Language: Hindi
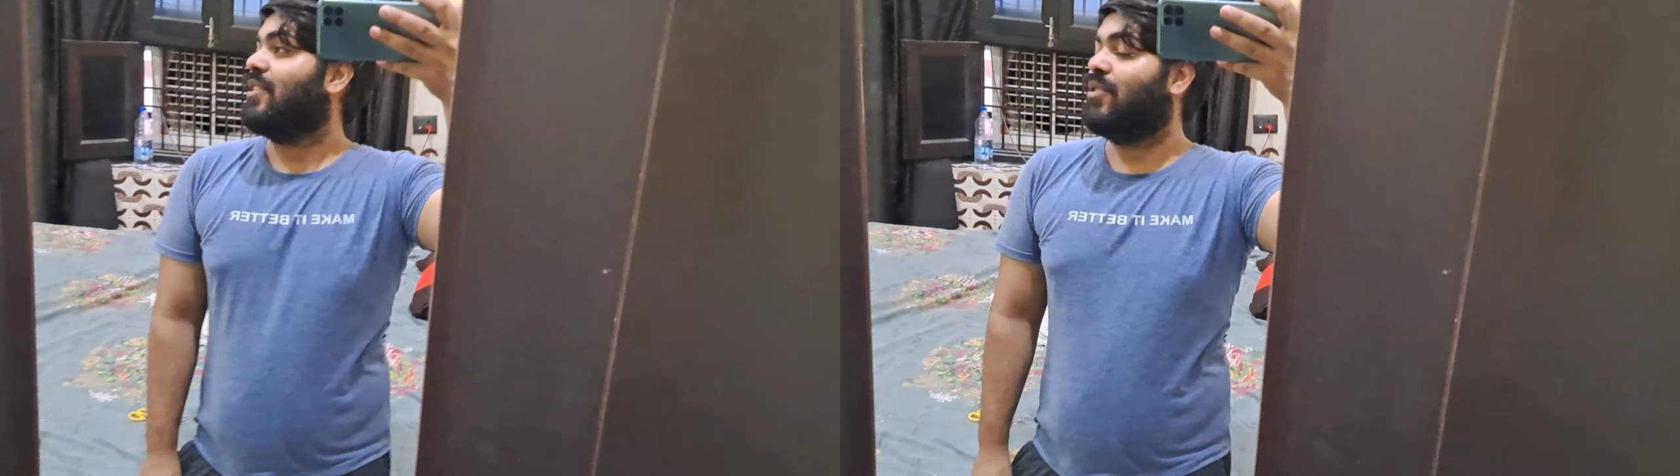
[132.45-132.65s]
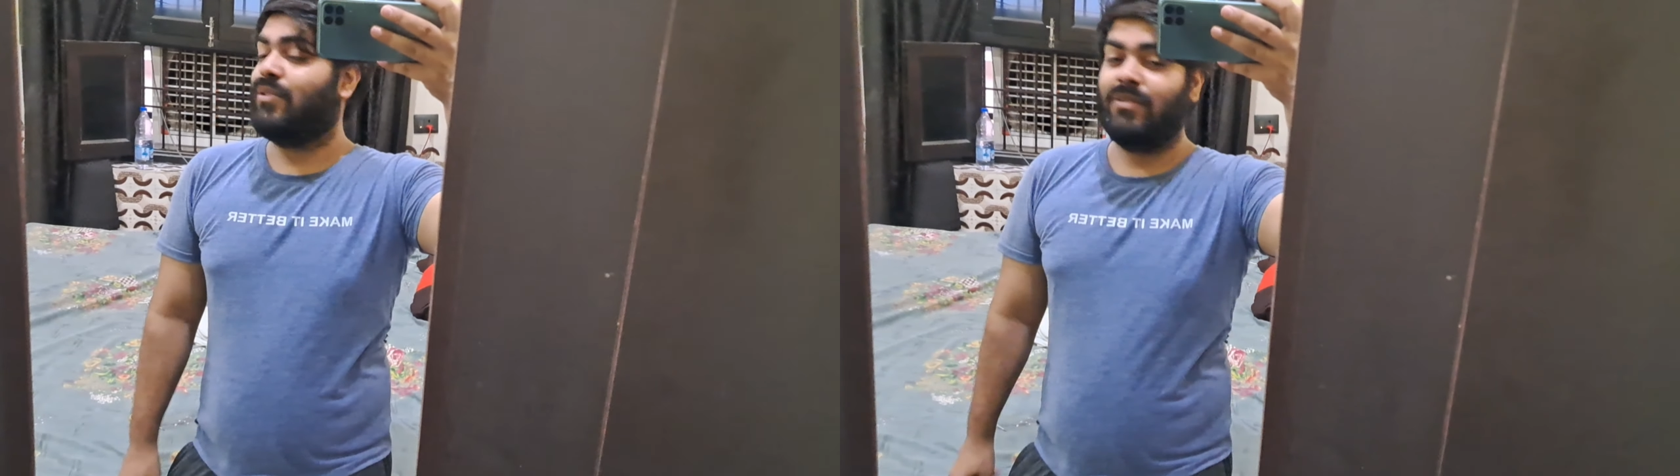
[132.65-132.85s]

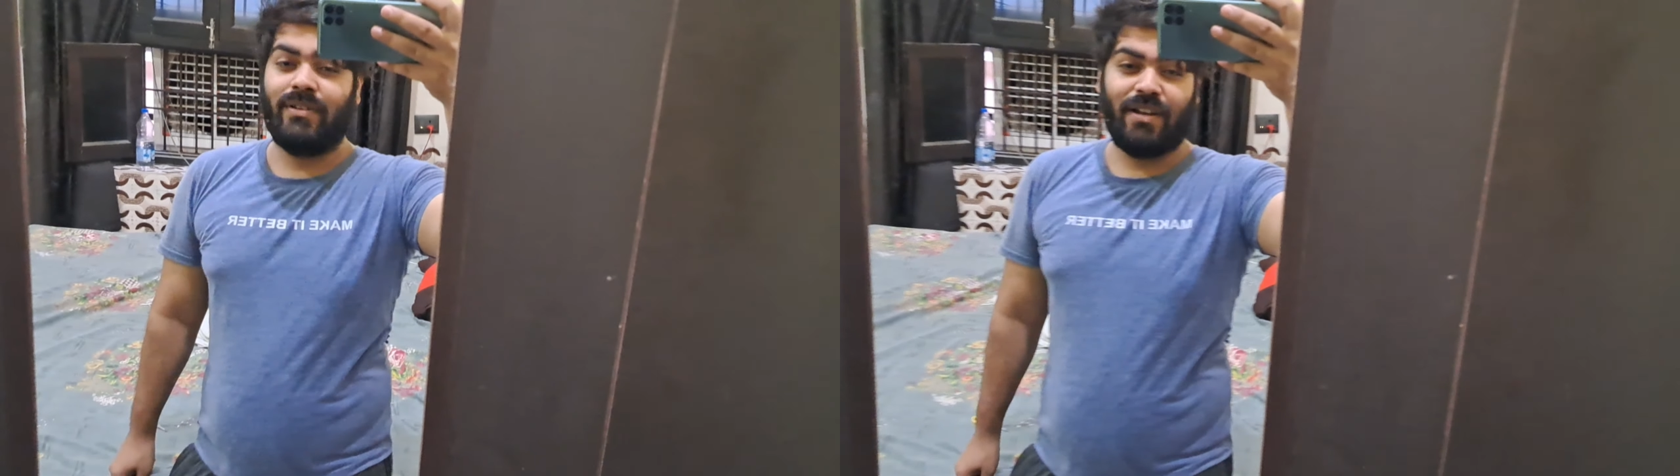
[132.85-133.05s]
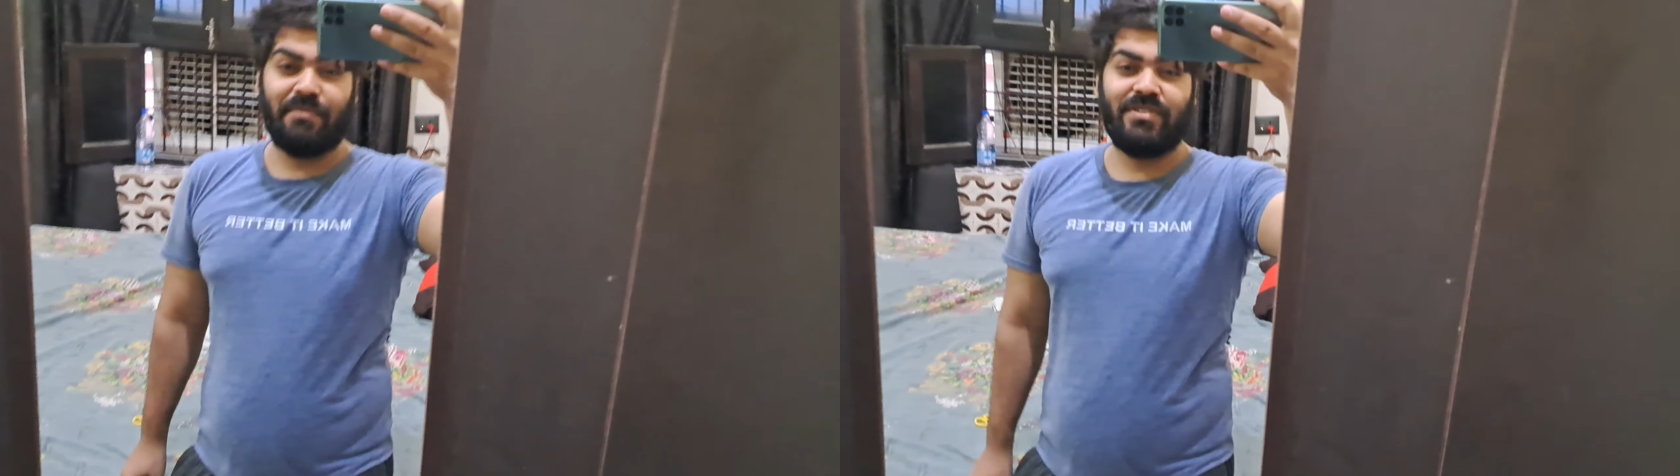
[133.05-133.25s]
तो
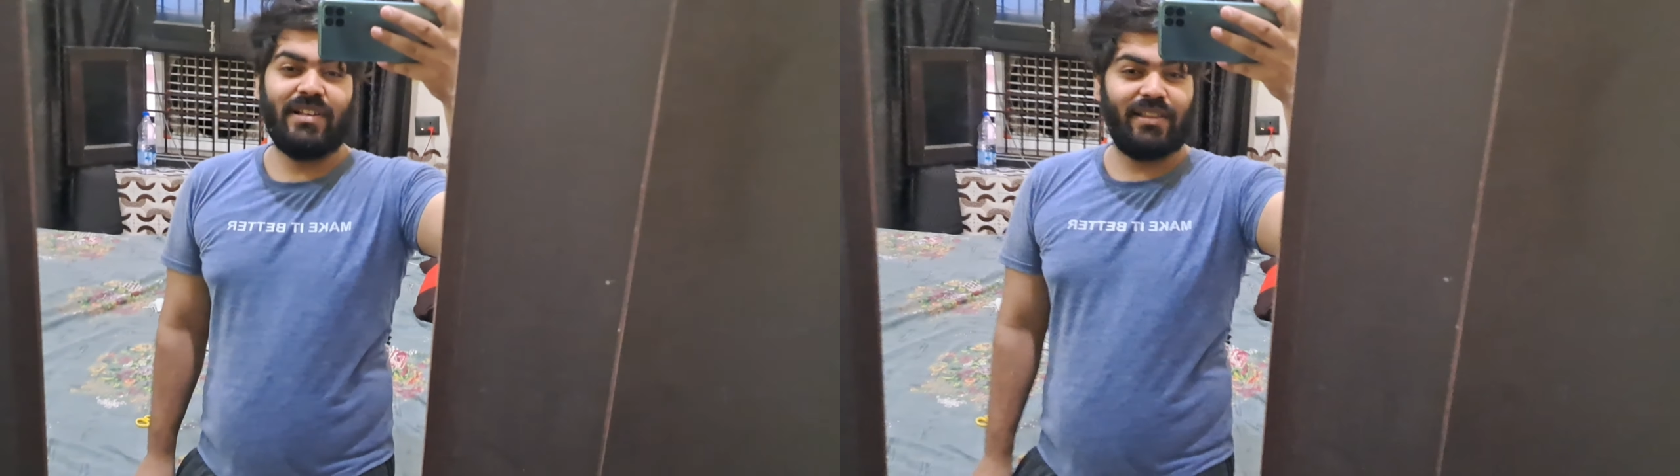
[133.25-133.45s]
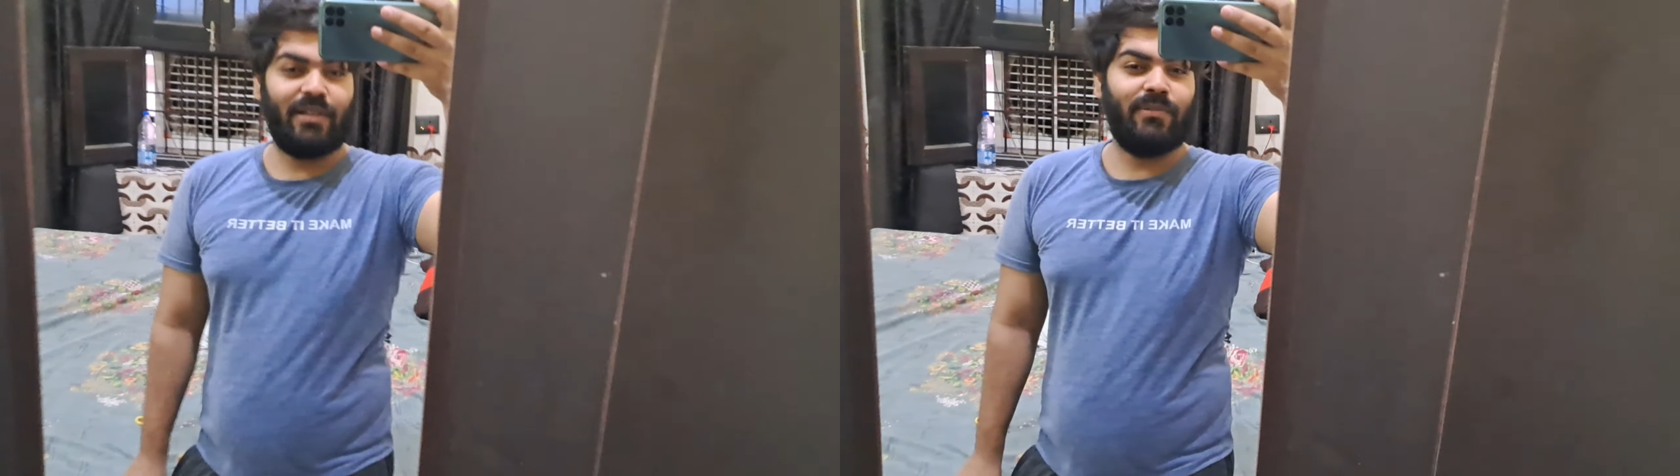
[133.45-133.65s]
अभी
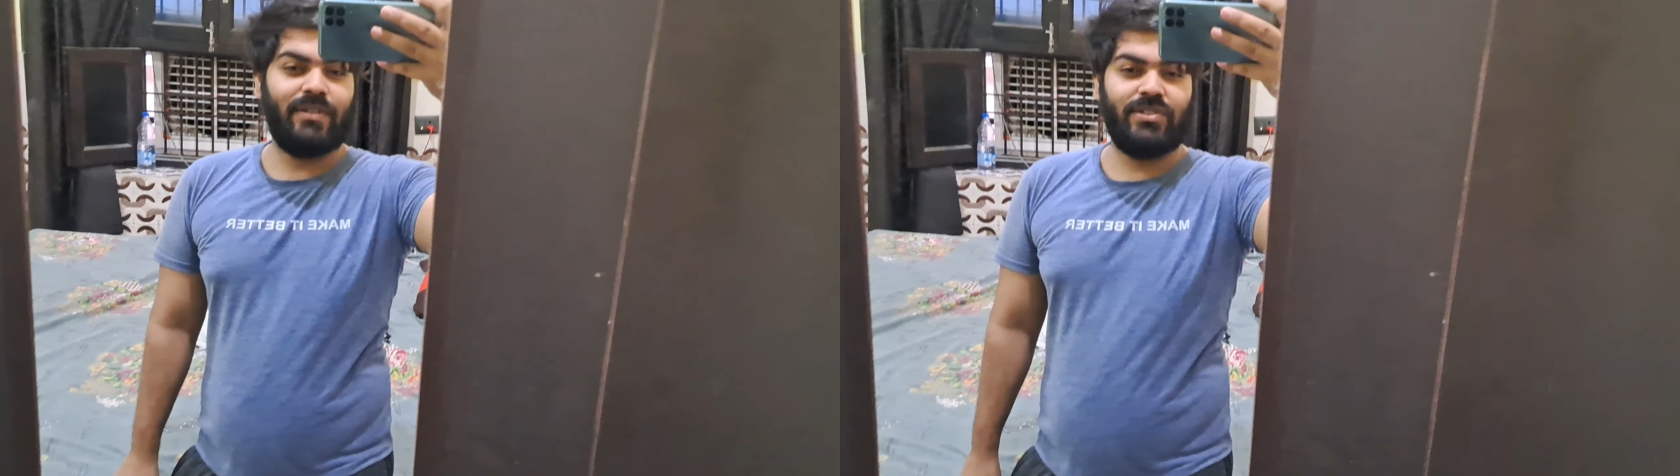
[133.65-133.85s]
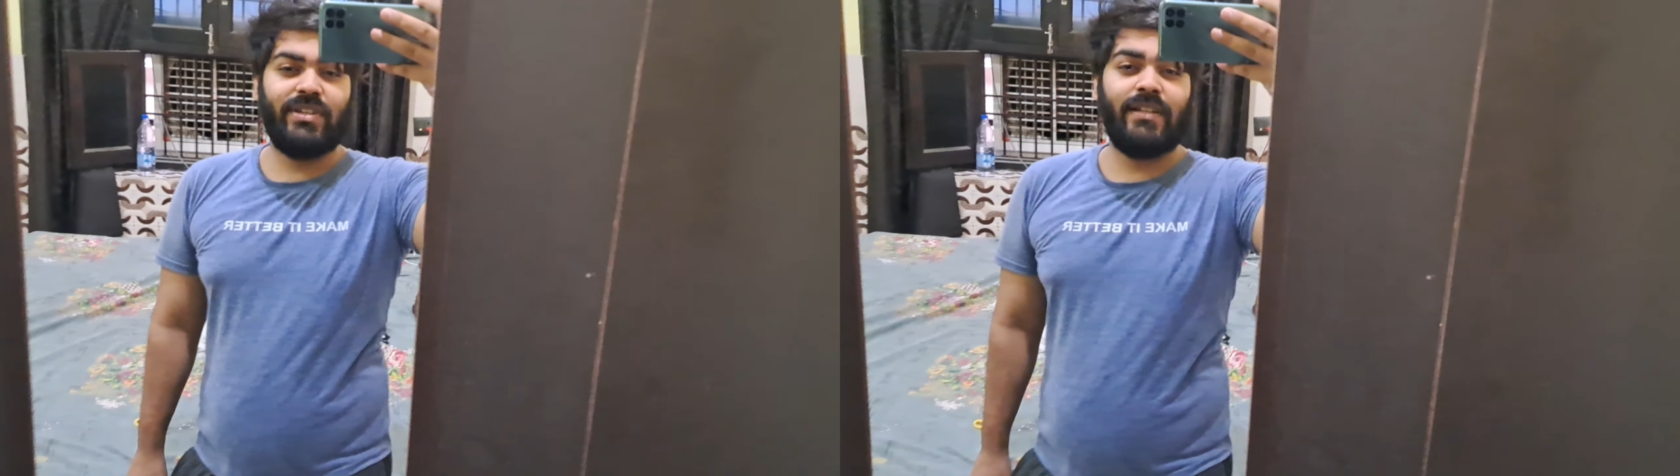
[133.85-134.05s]
चलता हूँ
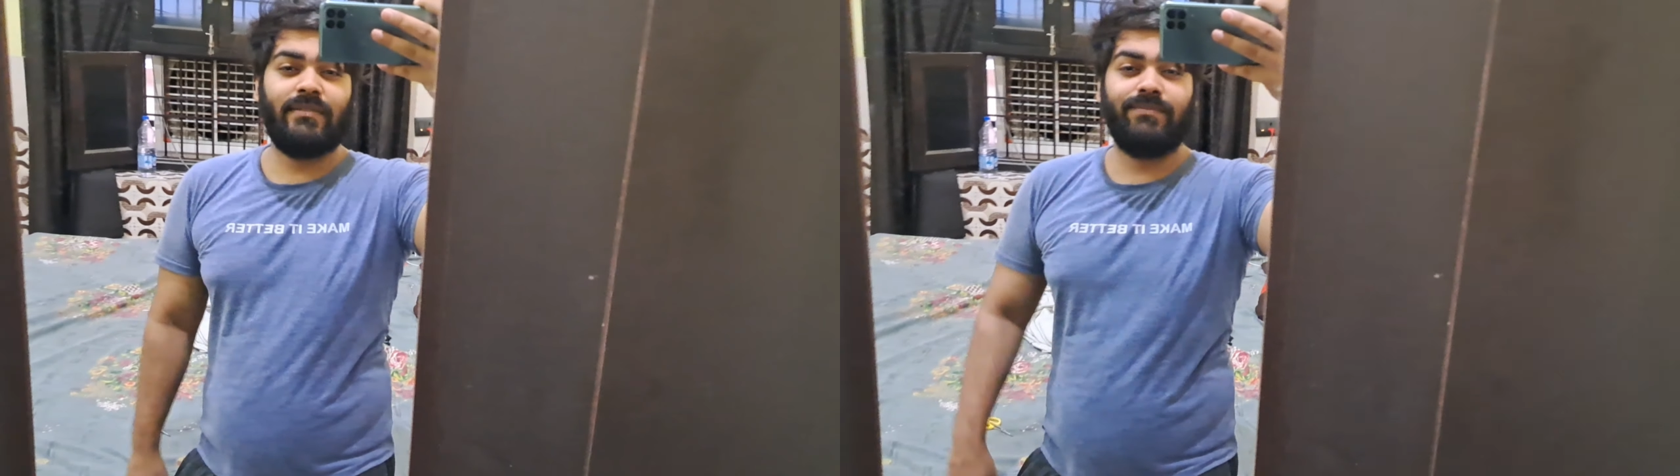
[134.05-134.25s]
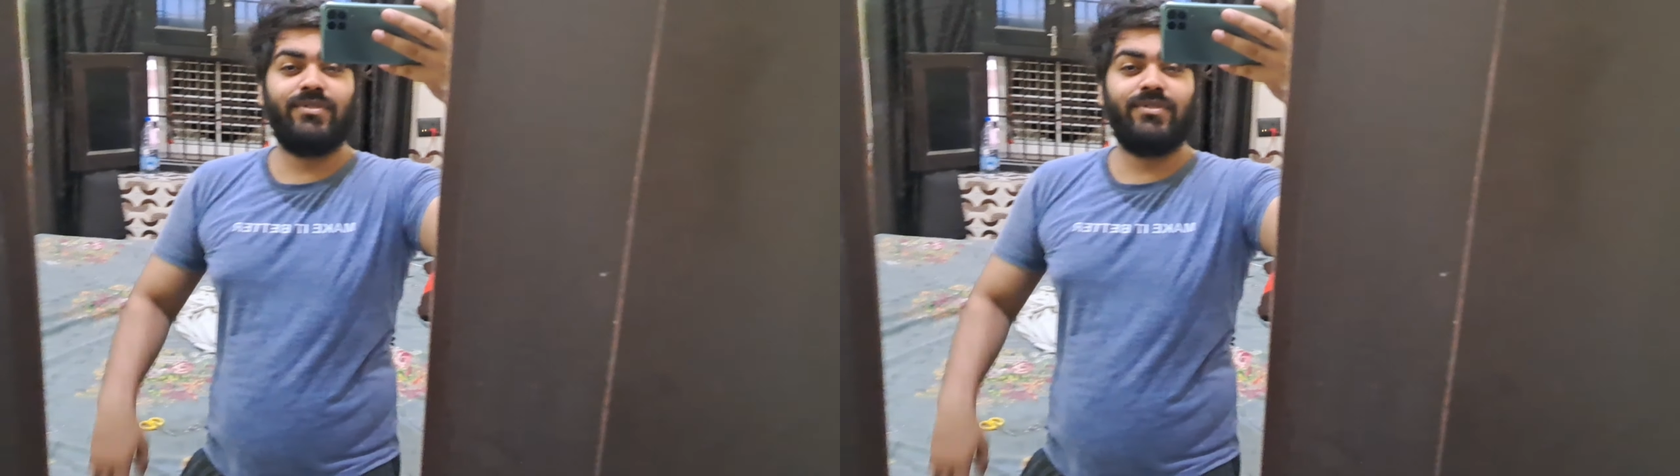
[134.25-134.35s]
नीचे